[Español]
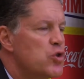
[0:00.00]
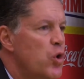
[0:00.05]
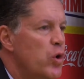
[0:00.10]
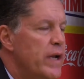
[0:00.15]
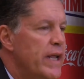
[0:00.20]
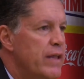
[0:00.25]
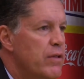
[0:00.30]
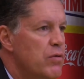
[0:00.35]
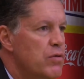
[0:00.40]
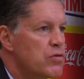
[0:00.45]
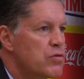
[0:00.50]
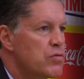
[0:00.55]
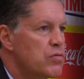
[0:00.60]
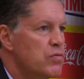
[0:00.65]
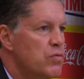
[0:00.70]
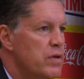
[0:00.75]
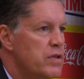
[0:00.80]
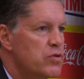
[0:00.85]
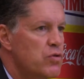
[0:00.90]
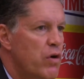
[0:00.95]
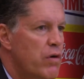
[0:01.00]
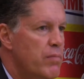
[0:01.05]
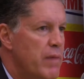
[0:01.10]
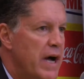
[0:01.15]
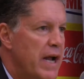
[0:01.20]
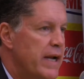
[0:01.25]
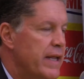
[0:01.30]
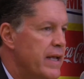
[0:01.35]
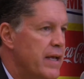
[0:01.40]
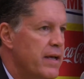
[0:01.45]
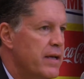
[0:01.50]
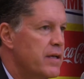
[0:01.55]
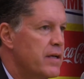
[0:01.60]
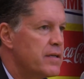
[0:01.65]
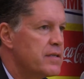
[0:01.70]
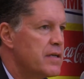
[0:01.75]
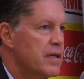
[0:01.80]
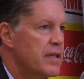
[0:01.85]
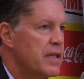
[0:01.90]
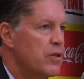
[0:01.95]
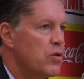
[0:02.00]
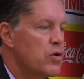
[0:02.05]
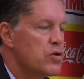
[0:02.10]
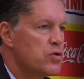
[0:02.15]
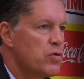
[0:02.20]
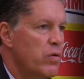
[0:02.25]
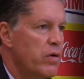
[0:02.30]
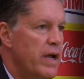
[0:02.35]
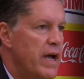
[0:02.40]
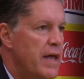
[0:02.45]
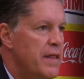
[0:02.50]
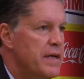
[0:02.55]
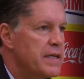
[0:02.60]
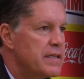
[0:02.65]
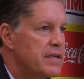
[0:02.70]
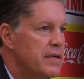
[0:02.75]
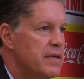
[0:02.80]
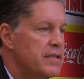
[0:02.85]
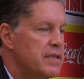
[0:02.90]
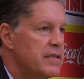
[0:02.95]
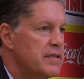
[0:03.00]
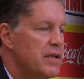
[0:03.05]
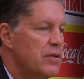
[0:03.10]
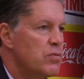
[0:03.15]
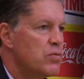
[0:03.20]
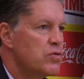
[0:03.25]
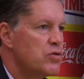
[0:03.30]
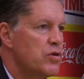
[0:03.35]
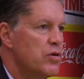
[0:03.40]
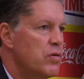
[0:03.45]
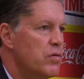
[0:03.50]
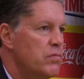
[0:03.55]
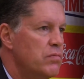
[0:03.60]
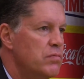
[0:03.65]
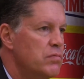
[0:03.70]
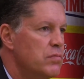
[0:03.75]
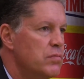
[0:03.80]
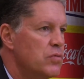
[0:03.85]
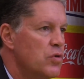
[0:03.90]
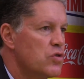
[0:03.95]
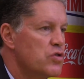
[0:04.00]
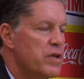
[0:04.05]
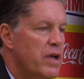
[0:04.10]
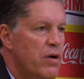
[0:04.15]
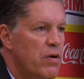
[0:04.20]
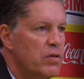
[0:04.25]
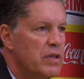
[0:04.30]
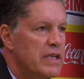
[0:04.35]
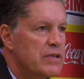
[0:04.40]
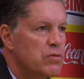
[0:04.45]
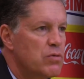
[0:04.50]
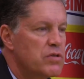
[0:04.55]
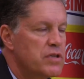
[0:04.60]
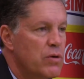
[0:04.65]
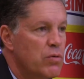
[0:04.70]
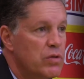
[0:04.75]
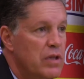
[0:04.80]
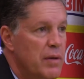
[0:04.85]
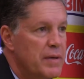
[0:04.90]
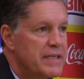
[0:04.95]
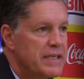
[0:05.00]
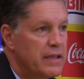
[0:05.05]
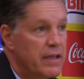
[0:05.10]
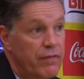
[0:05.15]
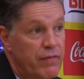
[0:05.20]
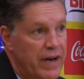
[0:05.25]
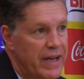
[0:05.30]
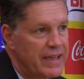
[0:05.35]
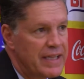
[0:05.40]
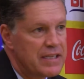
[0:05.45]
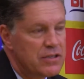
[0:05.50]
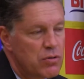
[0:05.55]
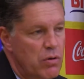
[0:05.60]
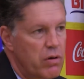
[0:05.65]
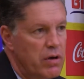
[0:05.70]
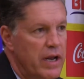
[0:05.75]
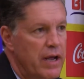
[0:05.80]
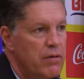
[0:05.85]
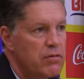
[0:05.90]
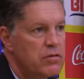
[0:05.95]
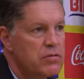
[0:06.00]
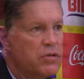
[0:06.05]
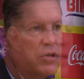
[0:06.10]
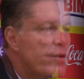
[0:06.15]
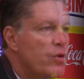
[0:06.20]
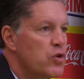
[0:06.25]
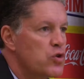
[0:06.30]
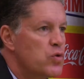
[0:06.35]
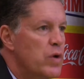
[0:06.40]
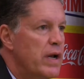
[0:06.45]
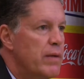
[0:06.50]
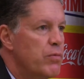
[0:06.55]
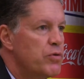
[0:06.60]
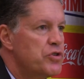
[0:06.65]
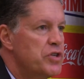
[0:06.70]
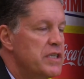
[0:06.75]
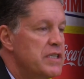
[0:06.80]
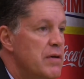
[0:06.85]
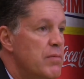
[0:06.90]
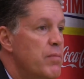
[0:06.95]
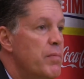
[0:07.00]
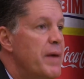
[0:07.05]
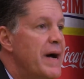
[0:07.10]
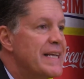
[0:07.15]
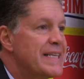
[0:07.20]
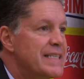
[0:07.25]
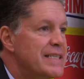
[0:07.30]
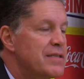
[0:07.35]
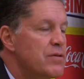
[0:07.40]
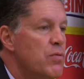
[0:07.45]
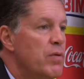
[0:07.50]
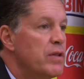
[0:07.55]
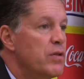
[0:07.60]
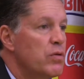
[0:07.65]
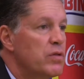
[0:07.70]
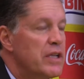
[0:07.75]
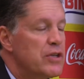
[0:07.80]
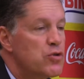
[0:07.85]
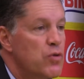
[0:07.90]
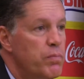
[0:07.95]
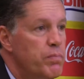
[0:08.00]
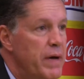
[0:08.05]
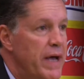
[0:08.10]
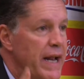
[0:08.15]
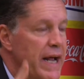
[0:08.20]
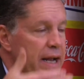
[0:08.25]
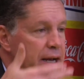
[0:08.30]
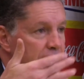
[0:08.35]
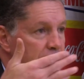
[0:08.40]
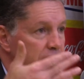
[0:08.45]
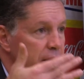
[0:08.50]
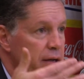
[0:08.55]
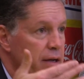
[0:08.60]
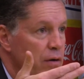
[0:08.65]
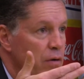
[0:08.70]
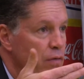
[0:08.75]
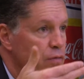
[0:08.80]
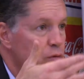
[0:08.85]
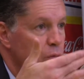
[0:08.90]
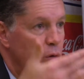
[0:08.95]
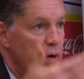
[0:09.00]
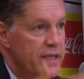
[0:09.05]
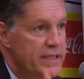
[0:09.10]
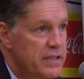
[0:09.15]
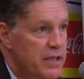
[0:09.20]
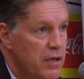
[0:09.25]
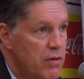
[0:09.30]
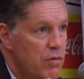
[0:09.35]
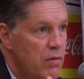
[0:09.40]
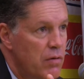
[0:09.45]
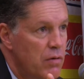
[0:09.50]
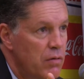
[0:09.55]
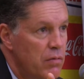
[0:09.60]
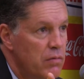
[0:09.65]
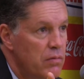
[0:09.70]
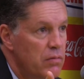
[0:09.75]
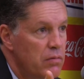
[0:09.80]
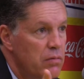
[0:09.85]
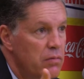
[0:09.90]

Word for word: dolidos, no es normal que se den dos goleadas en esta institución, dos derrotas consecutivas en diferentes torneos y nos duele muchísimo más cuando te superan en lo futbolístico,